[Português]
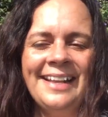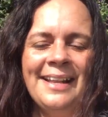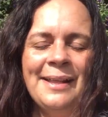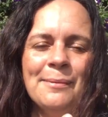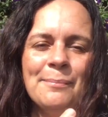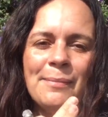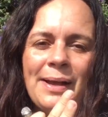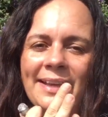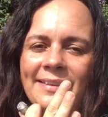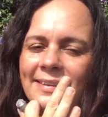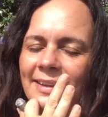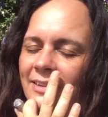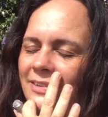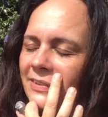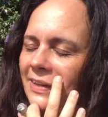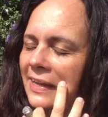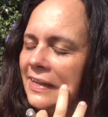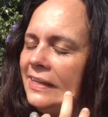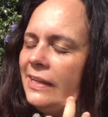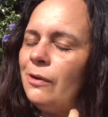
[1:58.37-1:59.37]
mas
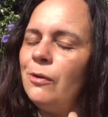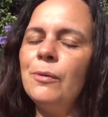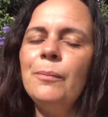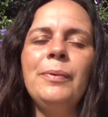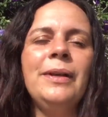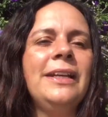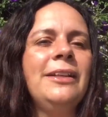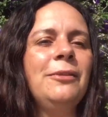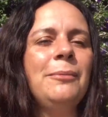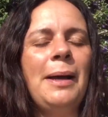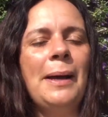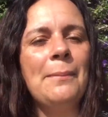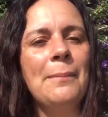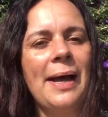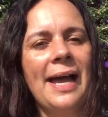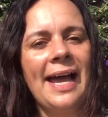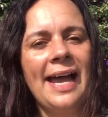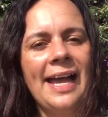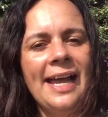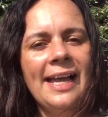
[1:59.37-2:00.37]
achei que comprando uma
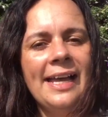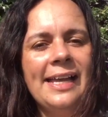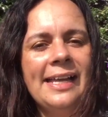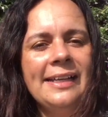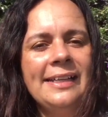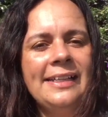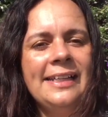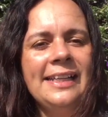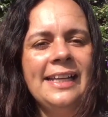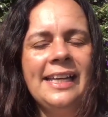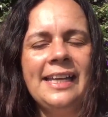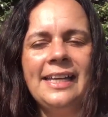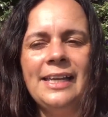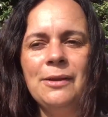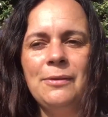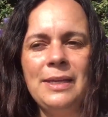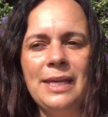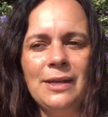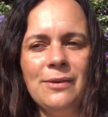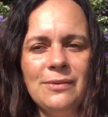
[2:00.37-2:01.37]
máquina
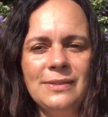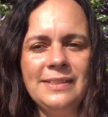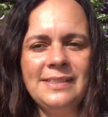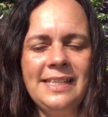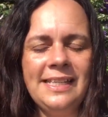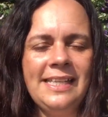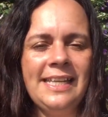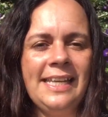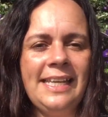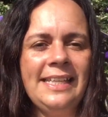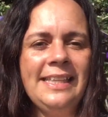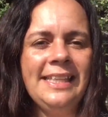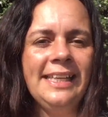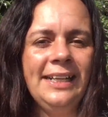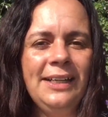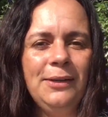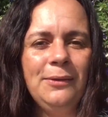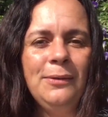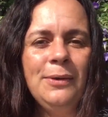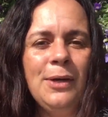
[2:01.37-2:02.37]
eu ia conseguir.
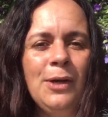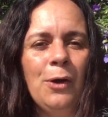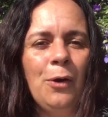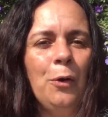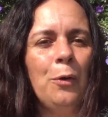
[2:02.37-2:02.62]
Então, o